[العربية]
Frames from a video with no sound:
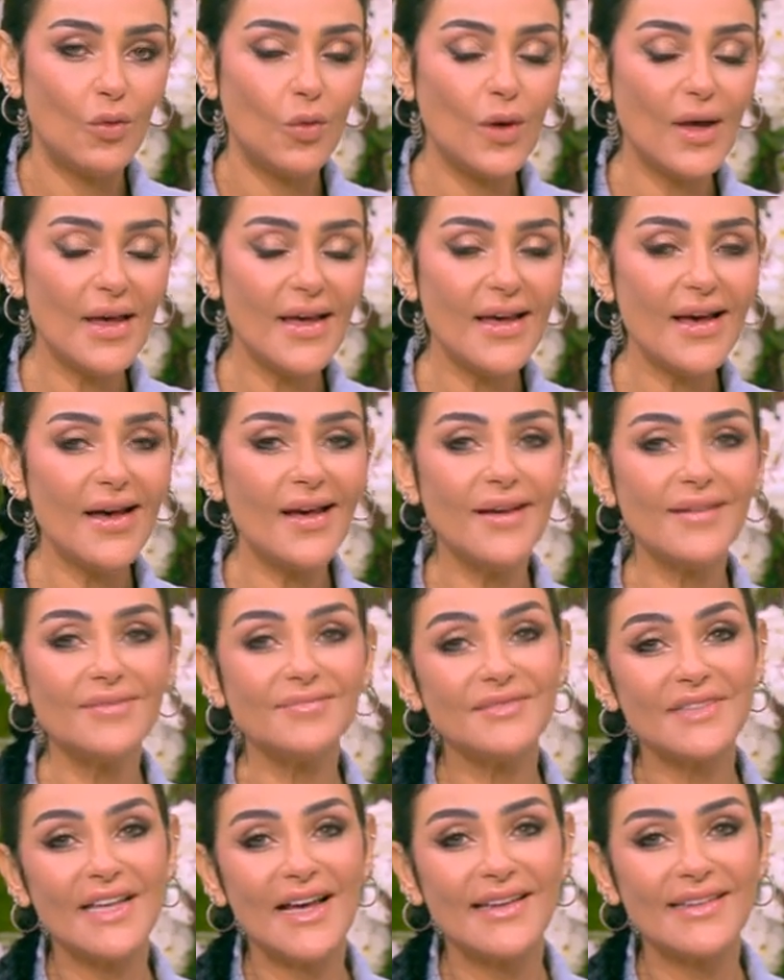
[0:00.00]
وهي
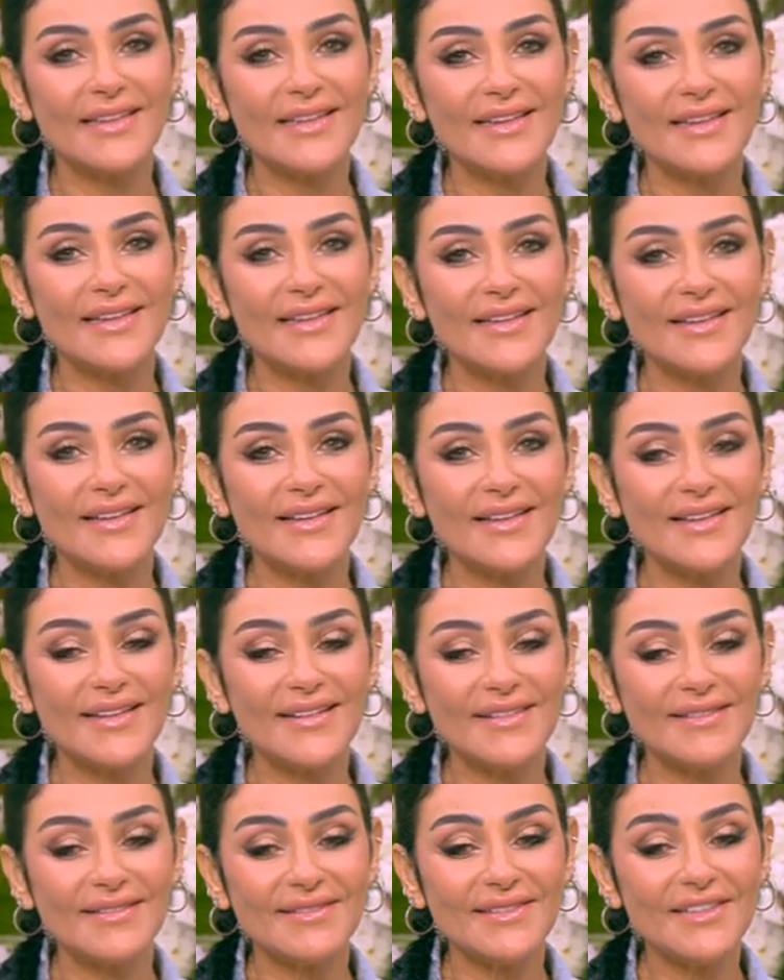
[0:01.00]
يعني
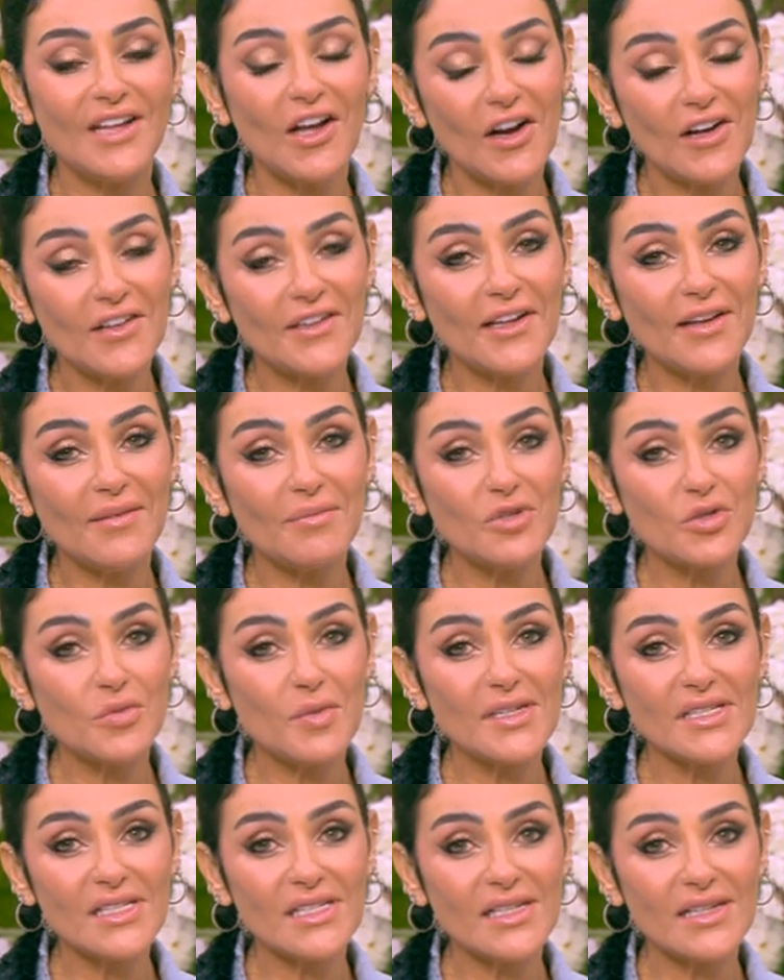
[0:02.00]
النهارده مش
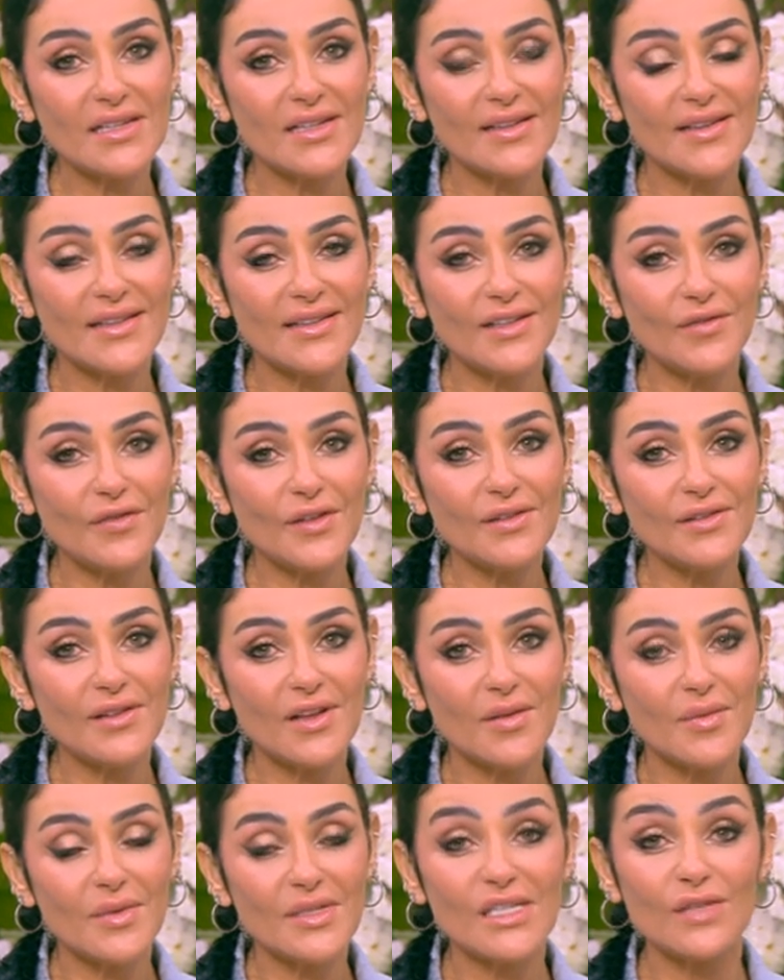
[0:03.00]
بس
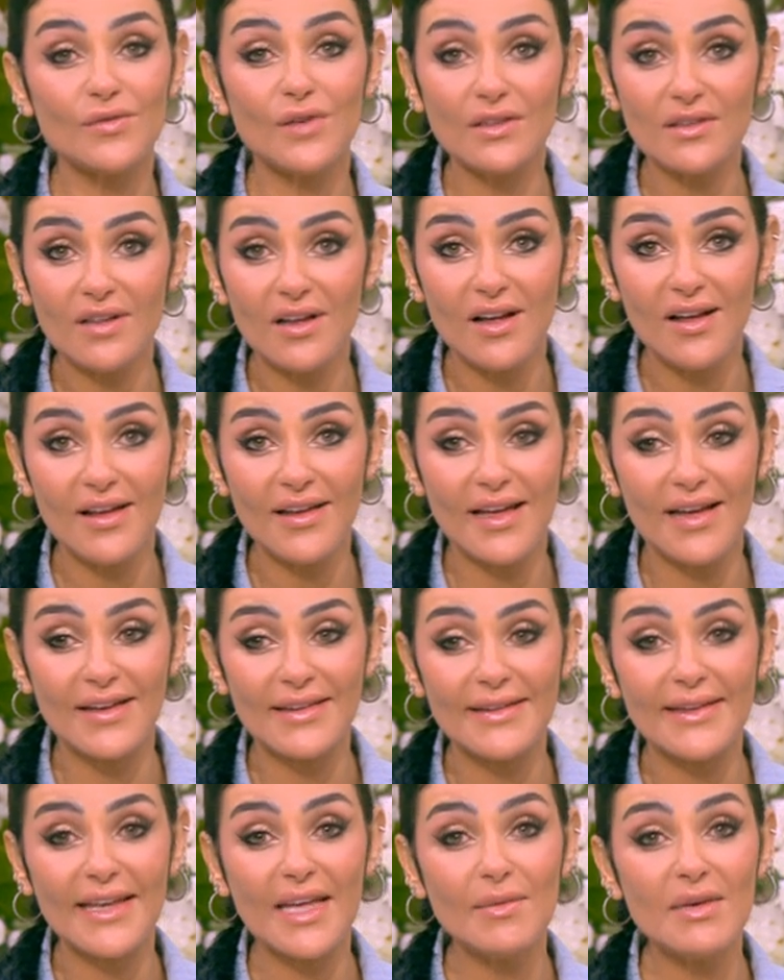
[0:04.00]
ضيفتنا بصفتها
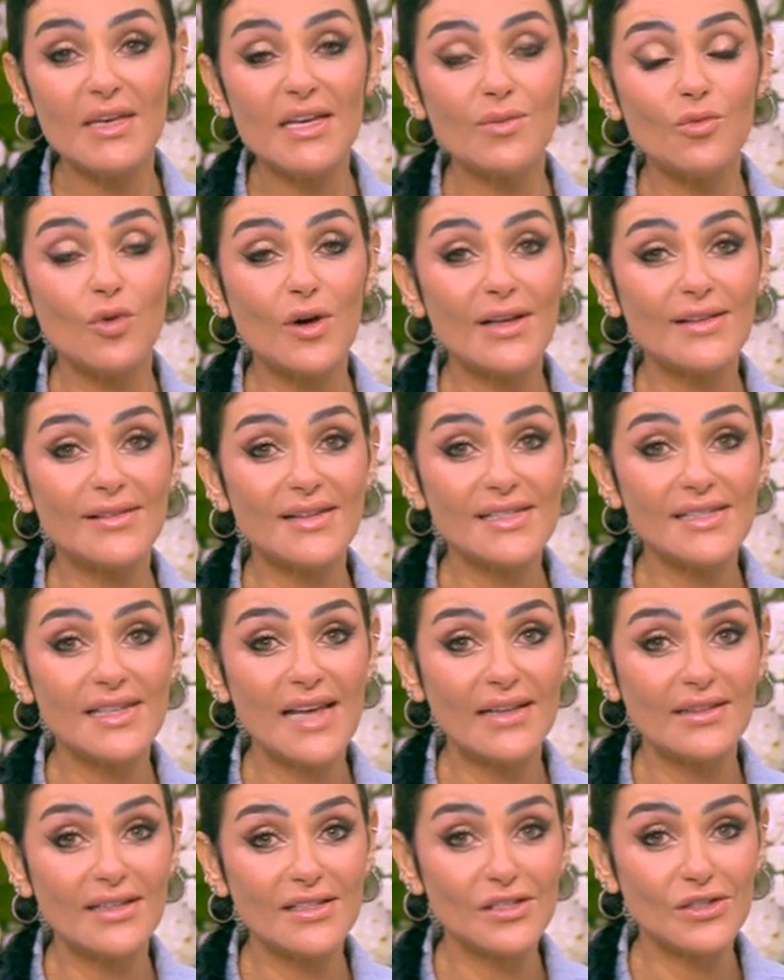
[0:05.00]
يعني كبير مهندسي
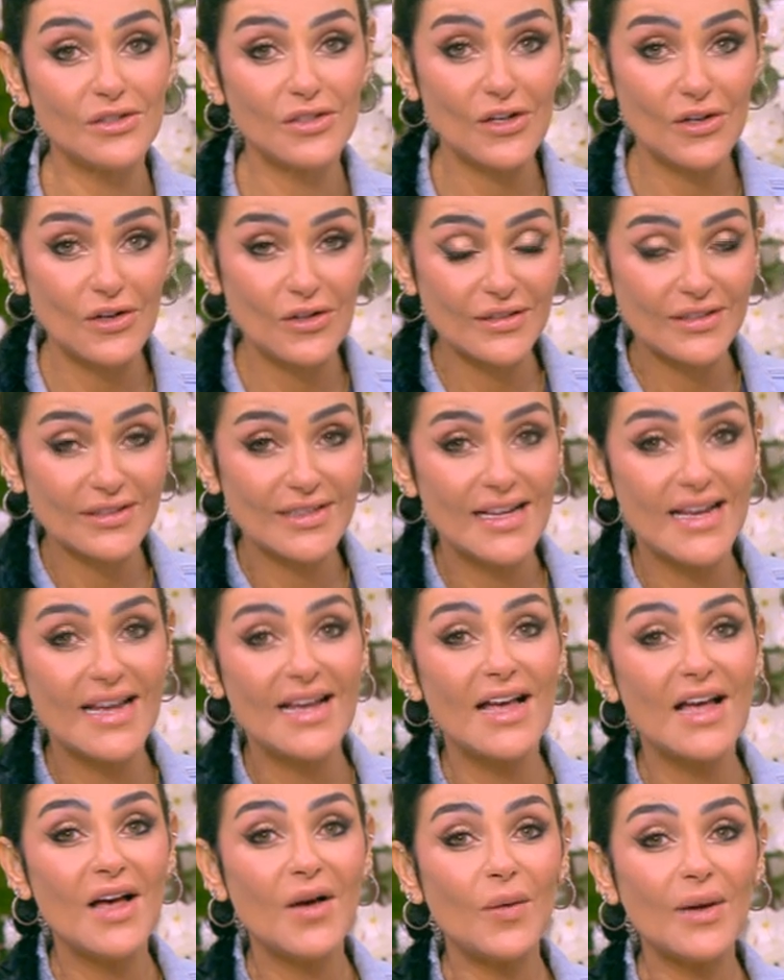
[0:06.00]
هندسه الطيران
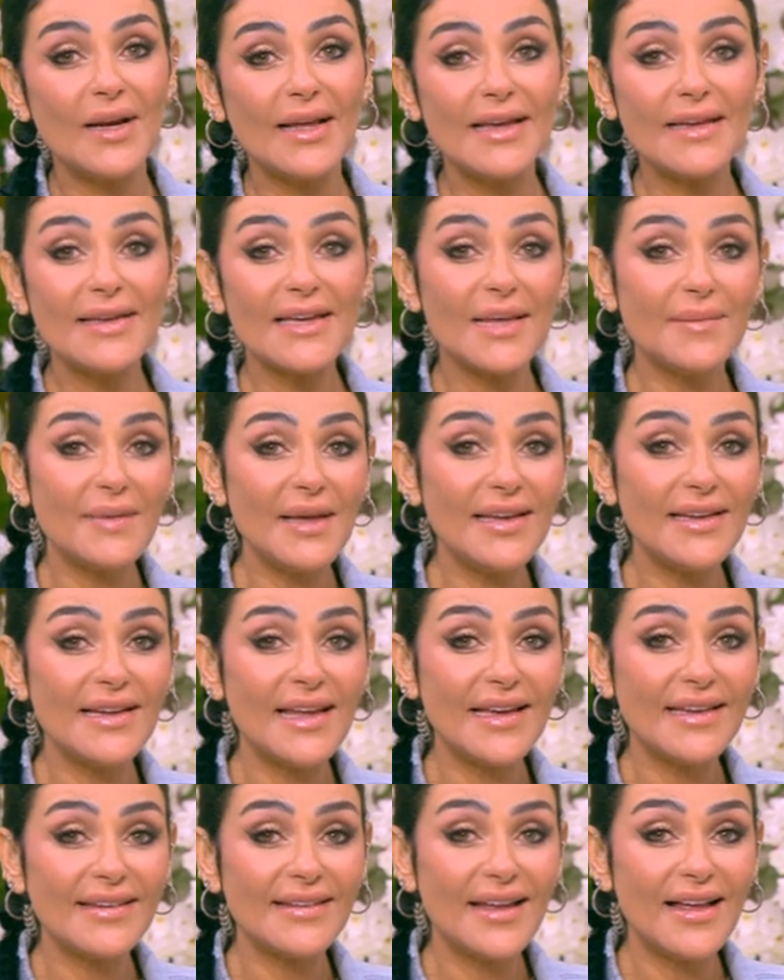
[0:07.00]
ولكن كمان
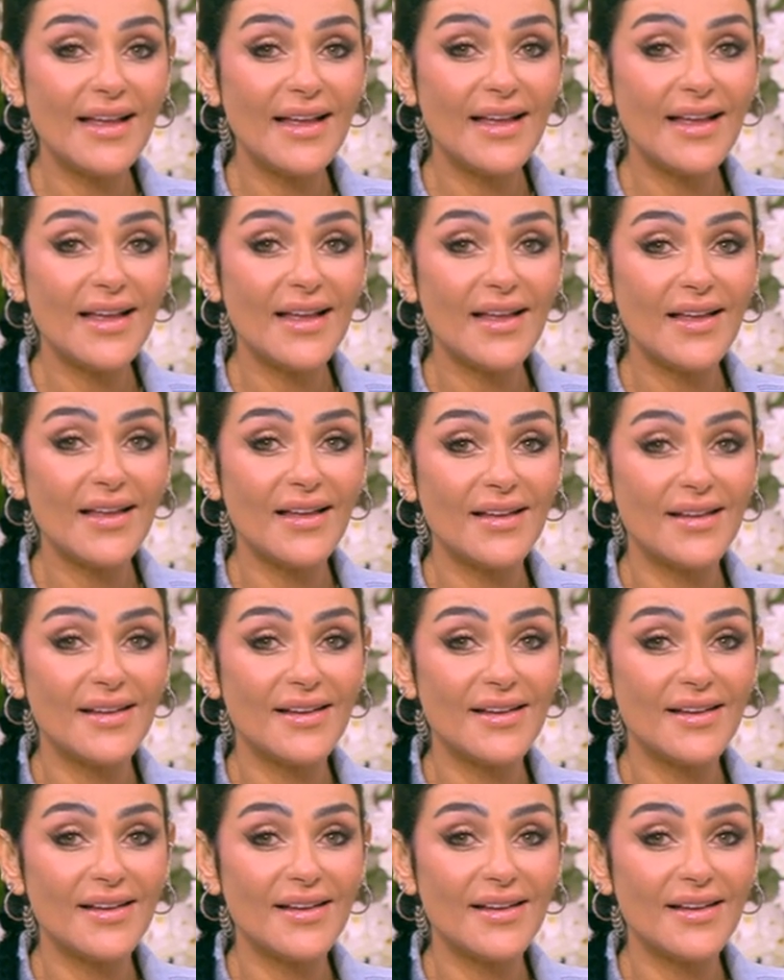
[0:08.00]
لانها